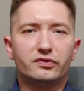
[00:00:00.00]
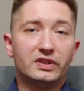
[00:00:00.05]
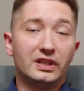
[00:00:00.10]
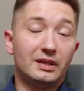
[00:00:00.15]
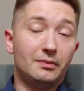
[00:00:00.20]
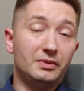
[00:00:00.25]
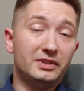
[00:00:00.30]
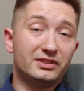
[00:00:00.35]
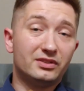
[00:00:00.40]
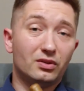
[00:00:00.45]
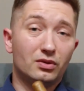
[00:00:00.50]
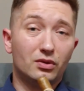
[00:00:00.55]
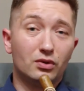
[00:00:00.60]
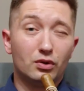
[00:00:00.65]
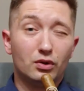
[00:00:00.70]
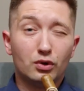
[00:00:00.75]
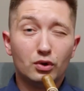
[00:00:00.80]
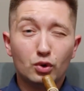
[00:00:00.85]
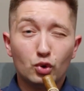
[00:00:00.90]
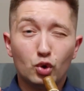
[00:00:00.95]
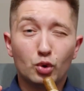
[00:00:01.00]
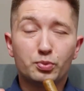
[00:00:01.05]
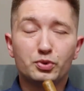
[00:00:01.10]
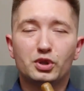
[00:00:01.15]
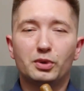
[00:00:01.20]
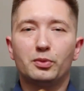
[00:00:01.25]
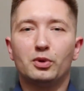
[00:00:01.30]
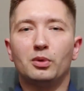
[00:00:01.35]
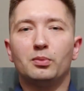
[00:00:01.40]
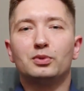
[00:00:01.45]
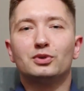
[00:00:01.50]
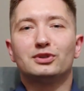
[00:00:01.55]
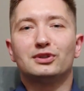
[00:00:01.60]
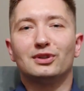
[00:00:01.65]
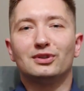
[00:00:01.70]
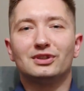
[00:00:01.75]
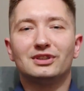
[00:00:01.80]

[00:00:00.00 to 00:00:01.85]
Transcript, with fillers: w takim nieco grubszym robusto,